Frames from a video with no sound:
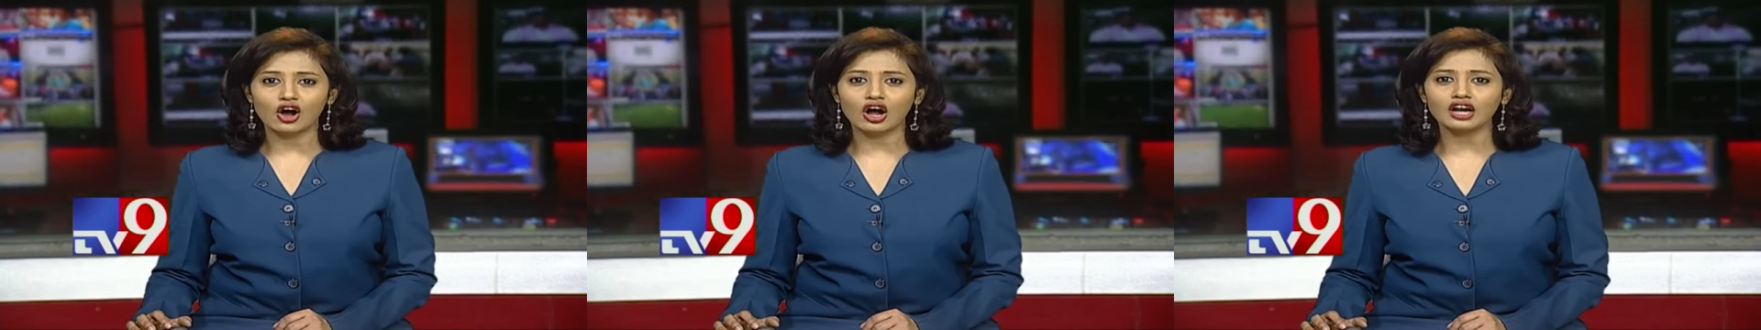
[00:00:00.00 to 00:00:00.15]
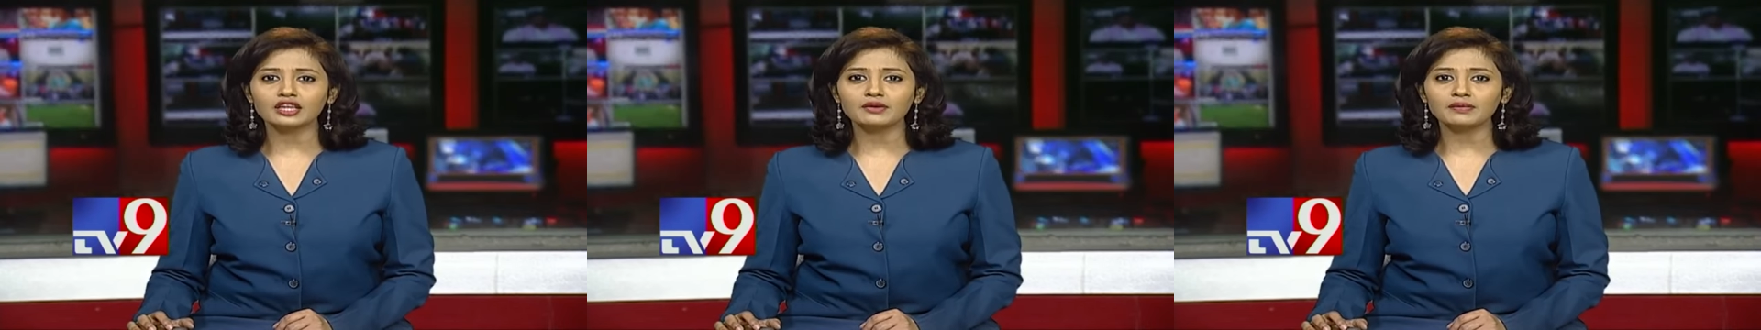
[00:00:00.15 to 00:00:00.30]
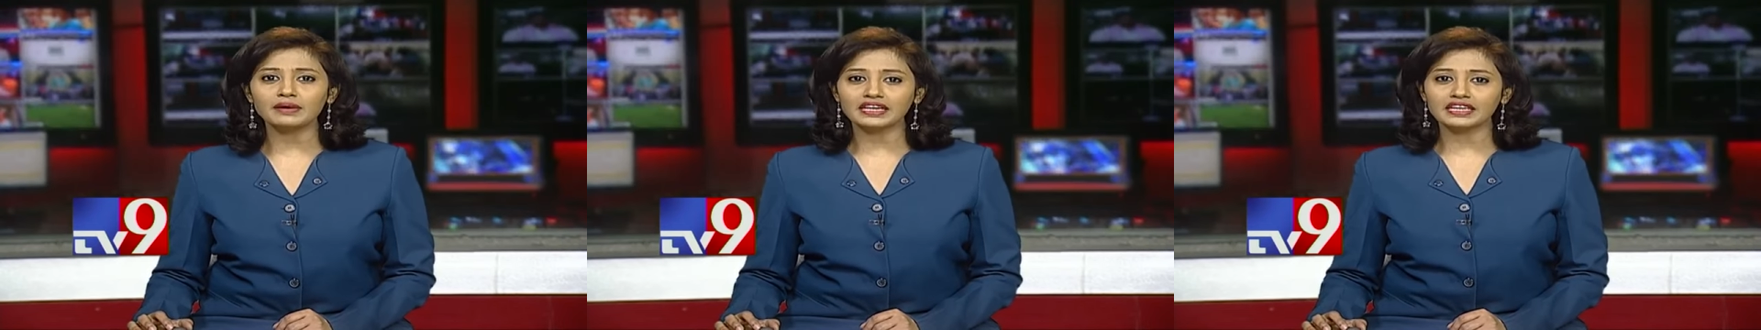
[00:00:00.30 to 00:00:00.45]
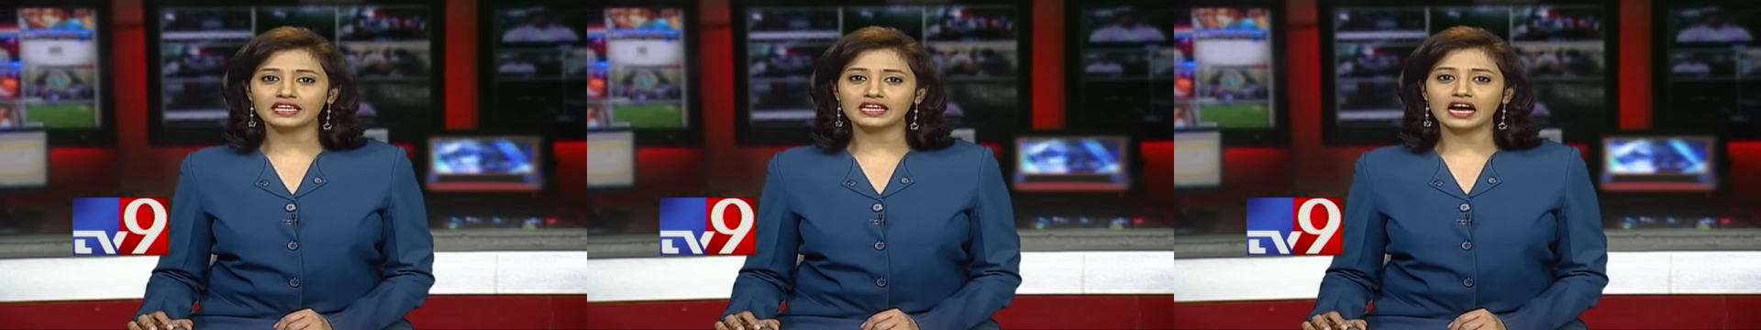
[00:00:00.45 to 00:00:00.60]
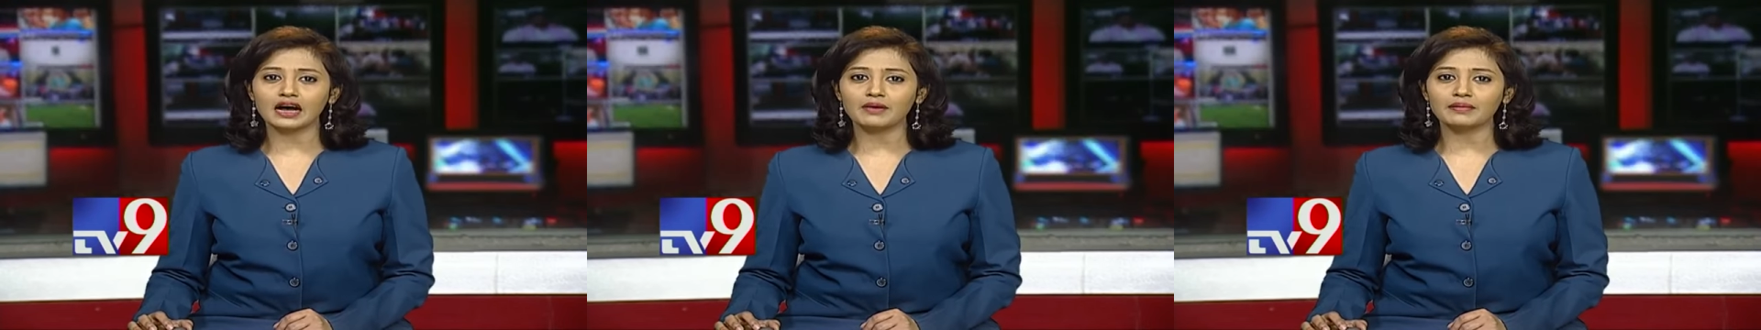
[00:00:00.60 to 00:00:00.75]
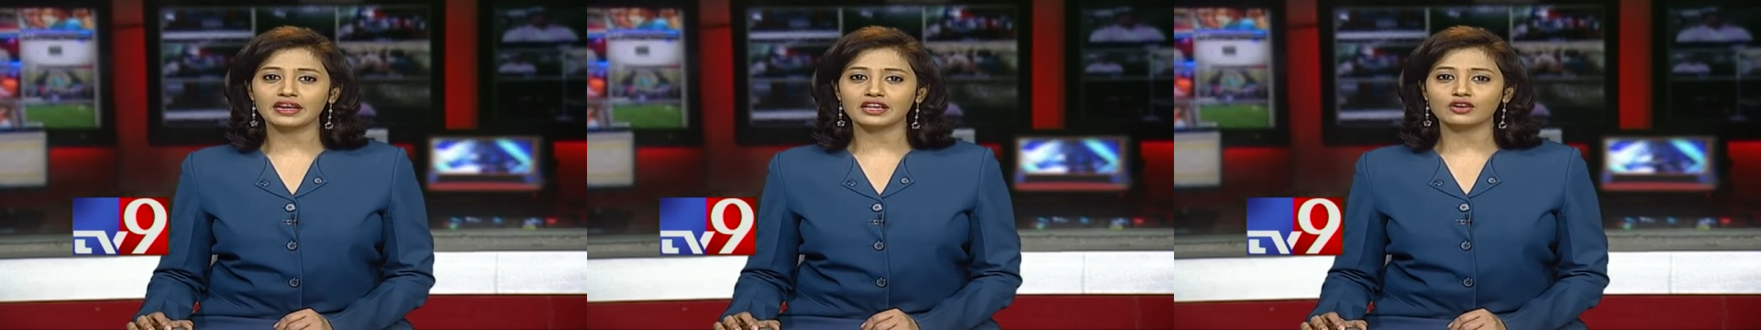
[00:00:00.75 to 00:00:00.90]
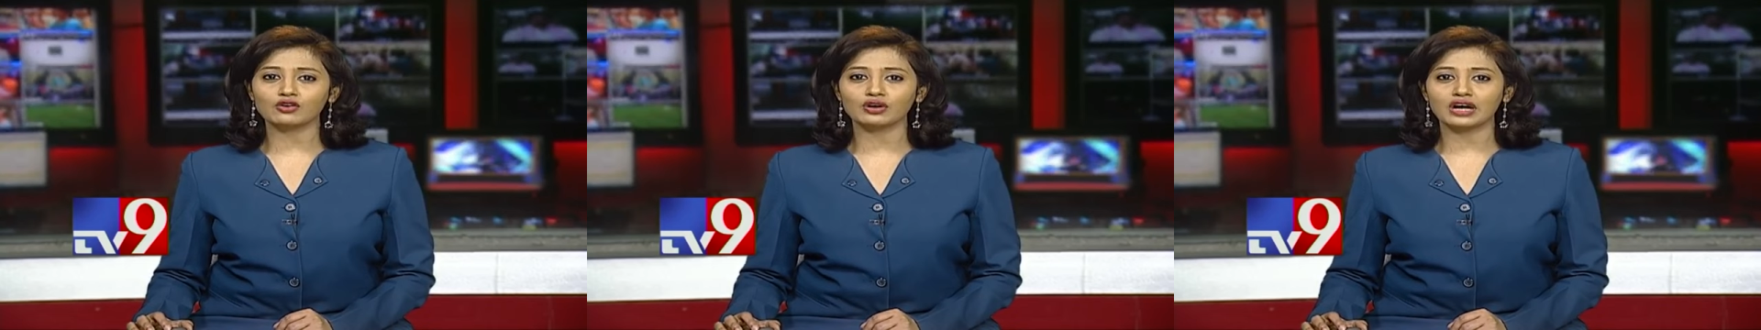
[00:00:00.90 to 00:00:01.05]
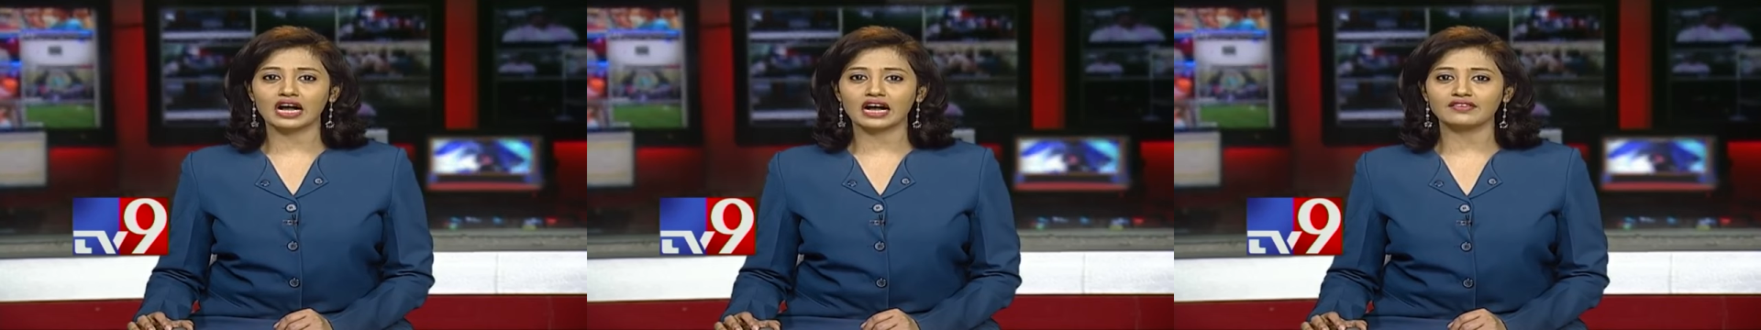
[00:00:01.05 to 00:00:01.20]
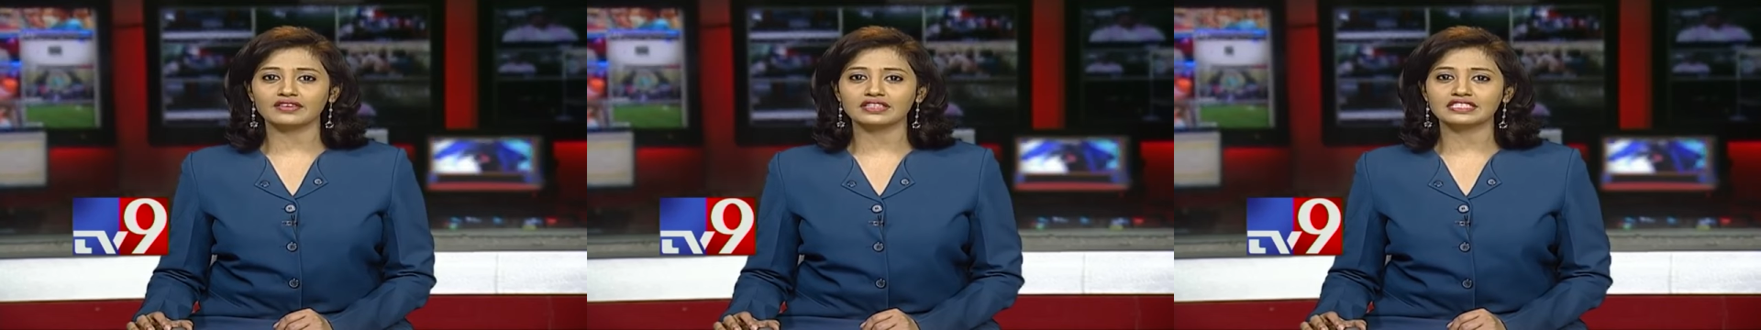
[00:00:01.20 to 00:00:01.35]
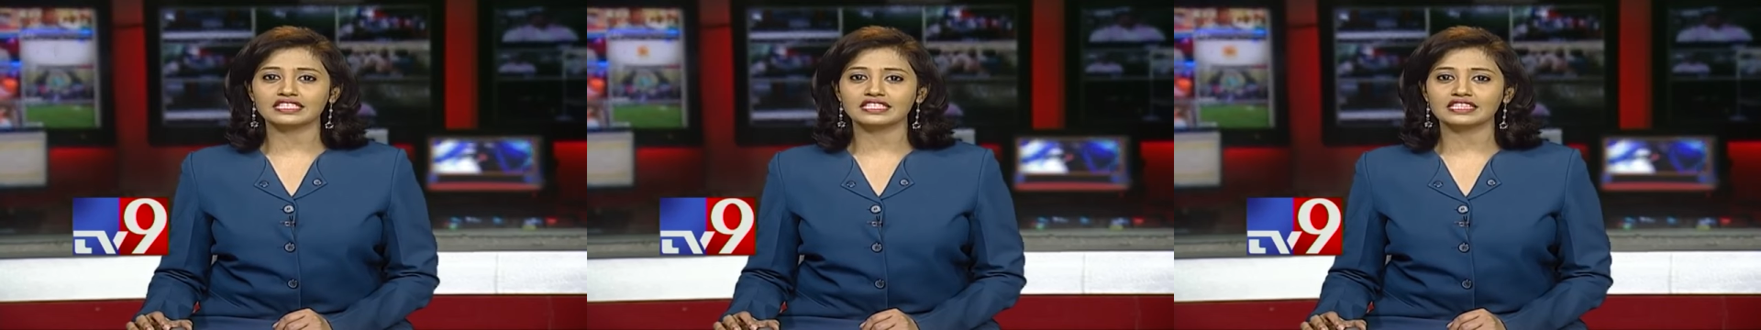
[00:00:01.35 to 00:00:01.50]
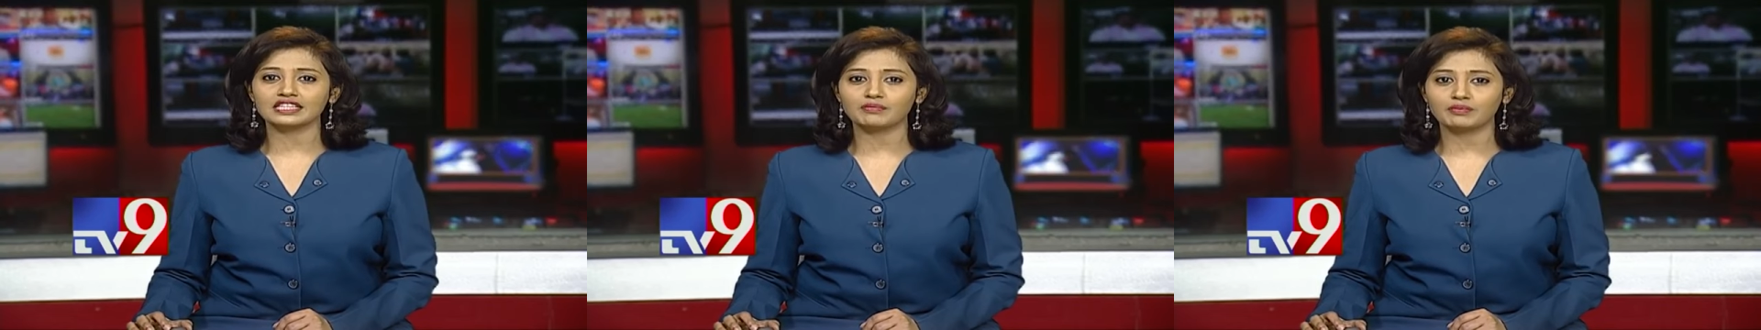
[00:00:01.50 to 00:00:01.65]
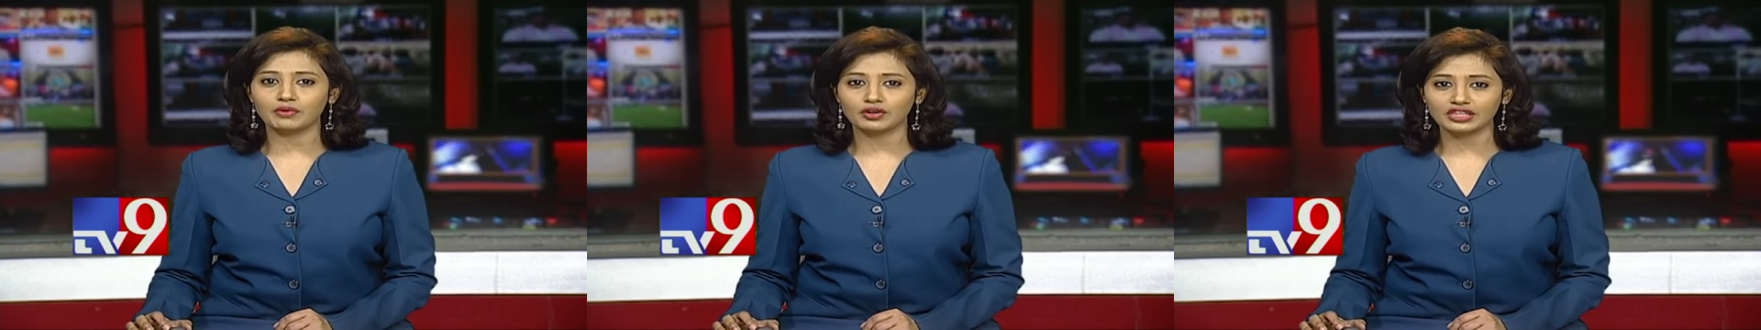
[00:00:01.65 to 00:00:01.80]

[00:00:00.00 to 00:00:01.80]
ఆటోమేటిక్గా మనకు కావాల్సింది